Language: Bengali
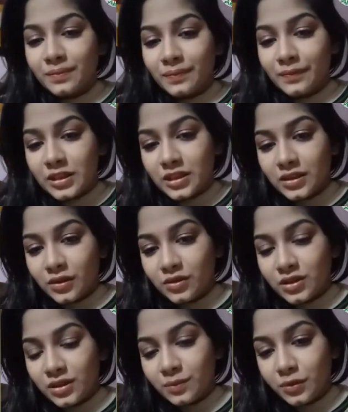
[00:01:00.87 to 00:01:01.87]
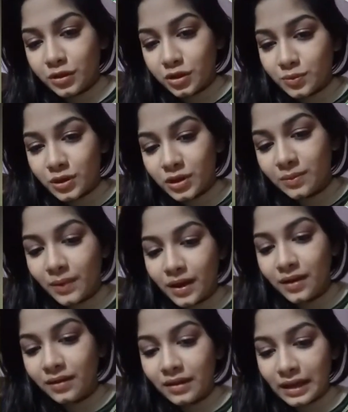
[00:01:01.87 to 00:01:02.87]
যেটা হচ্ছে বৃহস্পতিবার
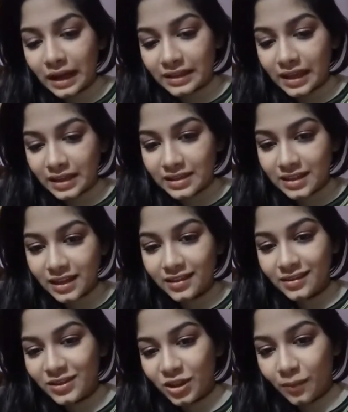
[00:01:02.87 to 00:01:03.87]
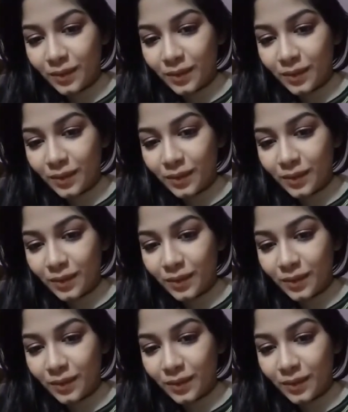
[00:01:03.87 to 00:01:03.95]
রাত আটটায় সবাই